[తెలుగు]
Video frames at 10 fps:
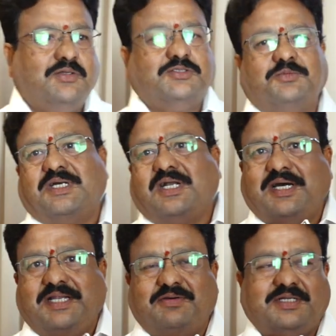ఈరోజు మా
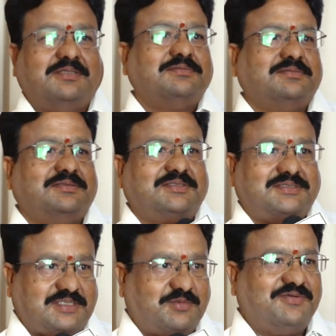కార్యవర్గం
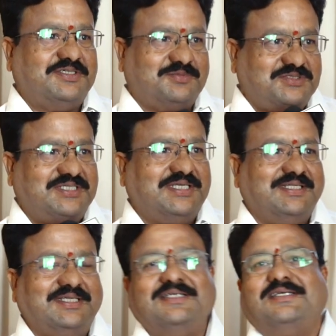సమావేశం
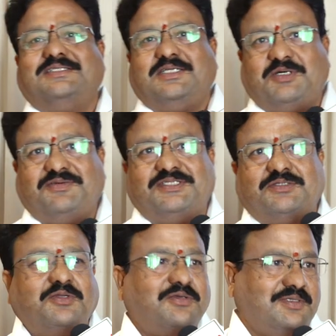జరిగింది
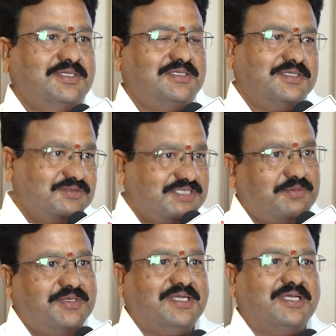సమావేశంలో నన్ను చైర్మన్గా